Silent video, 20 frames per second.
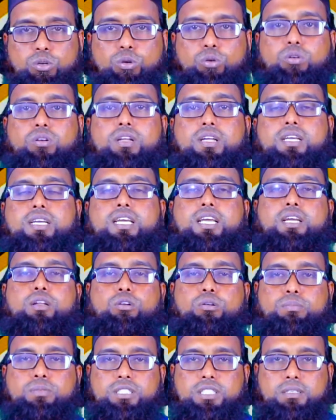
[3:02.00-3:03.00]
হলো এই
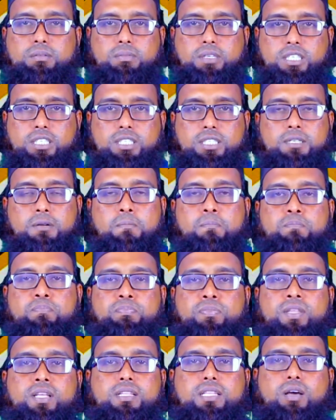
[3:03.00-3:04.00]
রমজান মাস
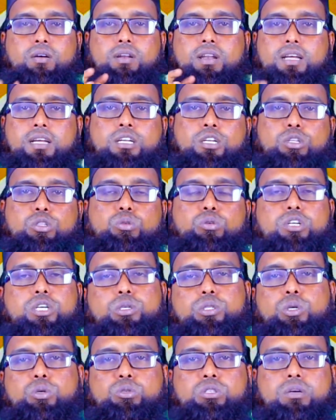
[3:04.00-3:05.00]
তাহলে
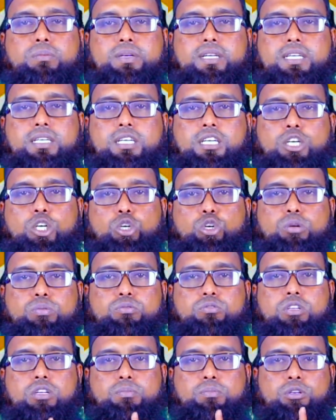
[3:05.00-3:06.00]
তরিকতের রোজা মানে কি
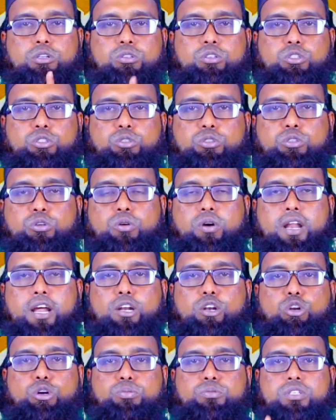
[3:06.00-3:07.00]
নফসের বিরুদ্ধে যুদ্ধ করা
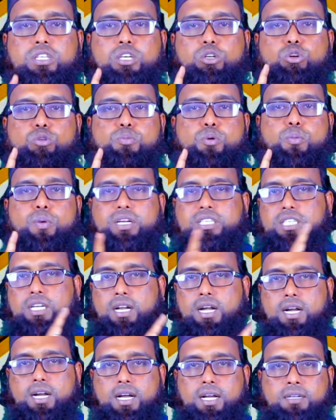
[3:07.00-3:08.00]
নফসকে উপবাস
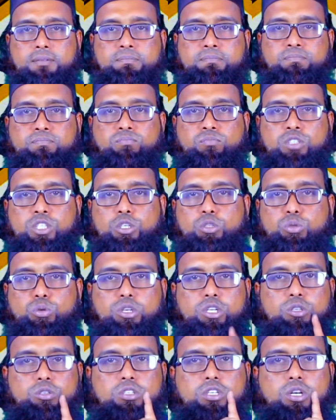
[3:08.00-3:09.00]
রাখা
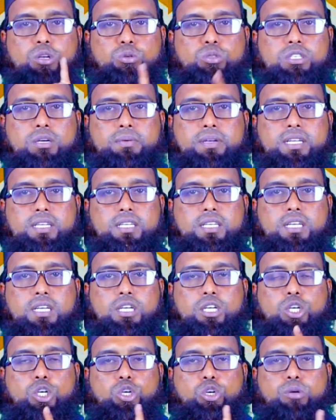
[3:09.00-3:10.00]
তরিকতের রোজা মানে কি
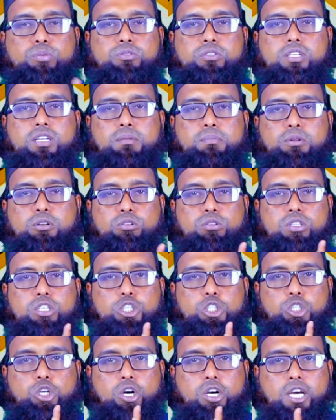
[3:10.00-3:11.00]
নফসের
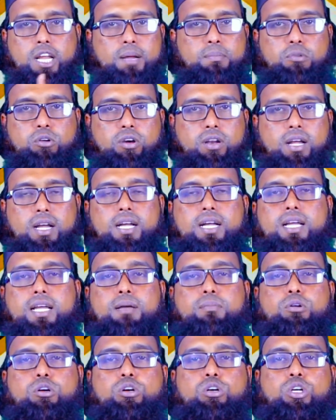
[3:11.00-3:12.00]
বিরুদ্ধে সংগ্রাম করা
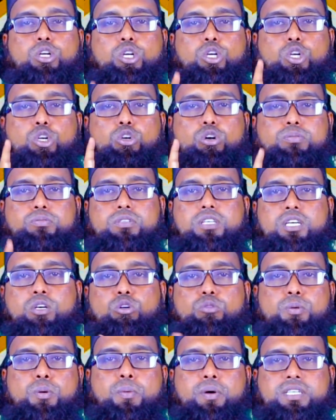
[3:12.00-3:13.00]
এবং নফসকে
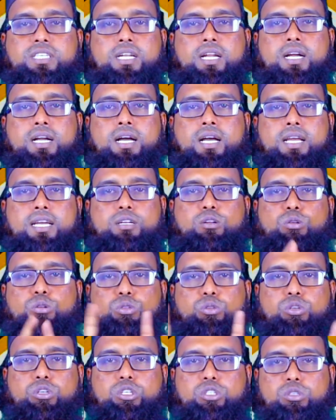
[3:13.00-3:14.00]
উপবাস রাখা এটা
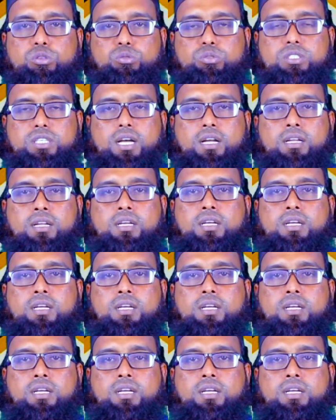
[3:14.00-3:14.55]
হলো তরিকতের রোজা